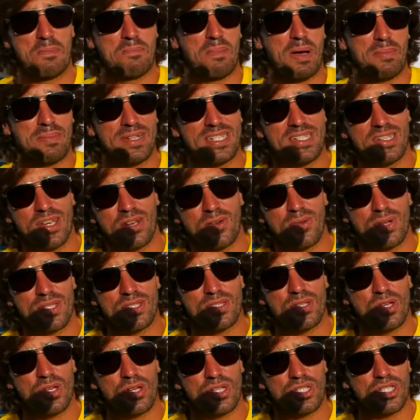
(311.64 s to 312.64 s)
Ma penso che
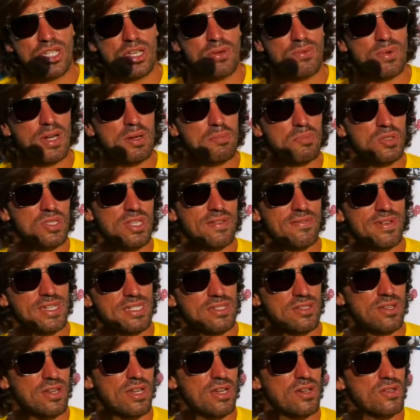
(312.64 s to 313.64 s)
quando c'è una
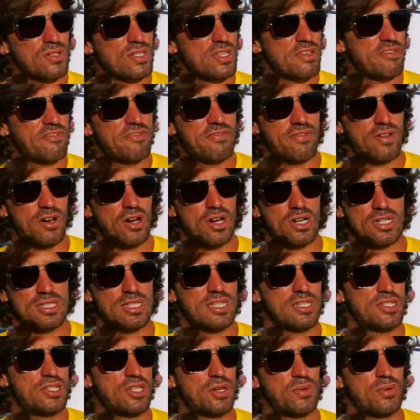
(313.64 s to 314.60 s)
motivazione così forte,